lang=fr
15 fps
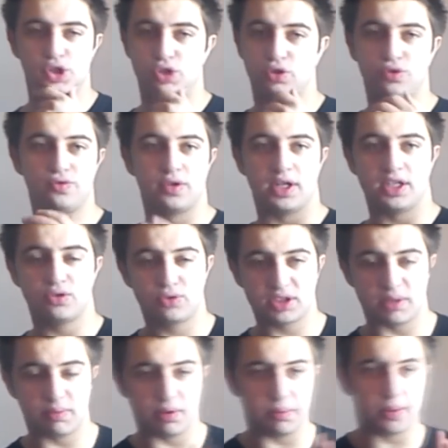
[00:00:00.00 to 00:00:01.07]
donc, voilà tout
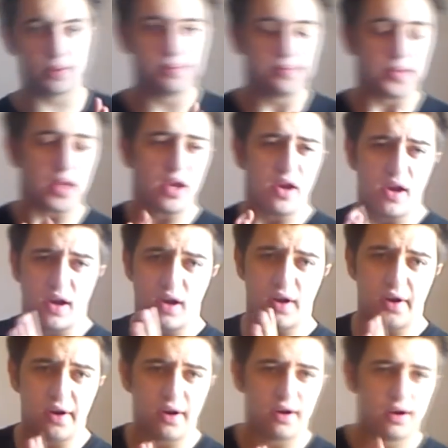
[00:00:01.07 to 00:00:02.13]
simplement.
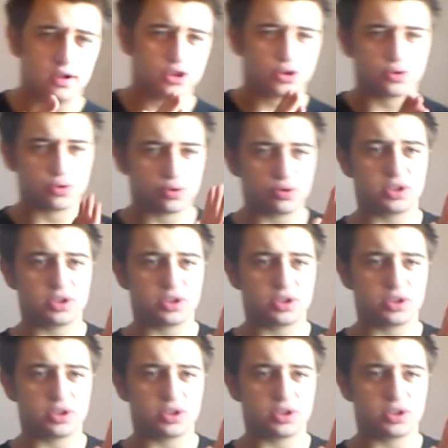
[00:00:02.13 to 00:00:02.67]
Euh, je compte